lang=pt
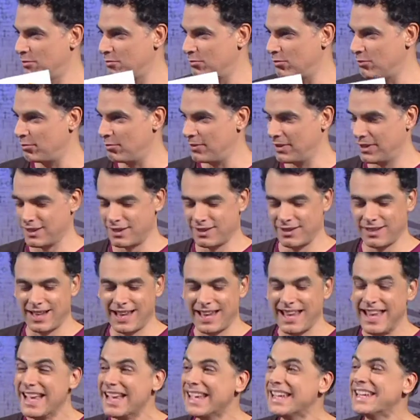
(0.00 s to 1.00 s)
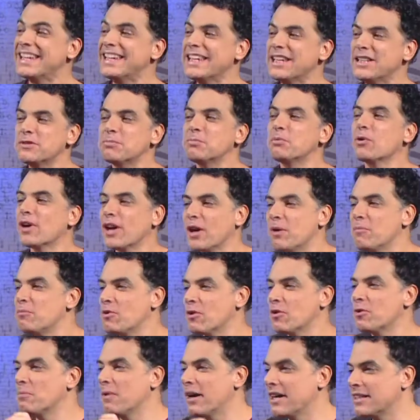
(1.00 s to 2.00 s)
pública. Né? Uhum. Queria explorar um
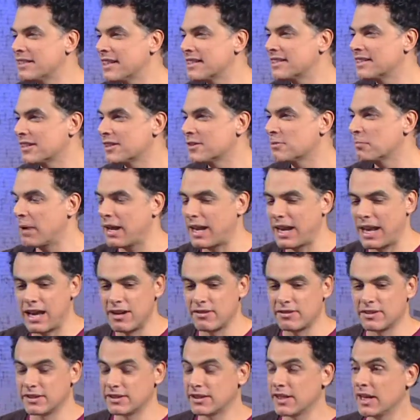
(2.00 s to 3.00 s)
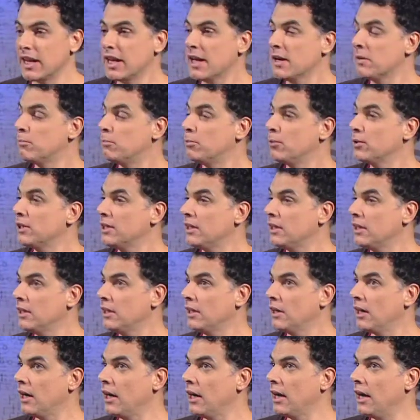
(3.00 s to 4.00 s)
pouco mais dessas palavras,
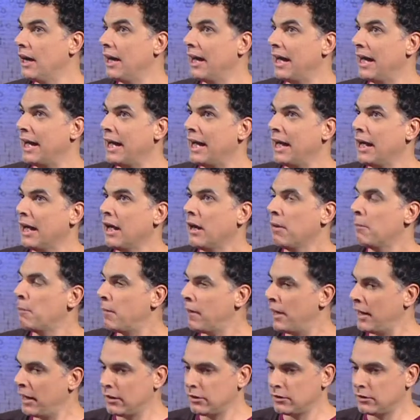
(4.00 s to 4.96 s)
porque uh, é,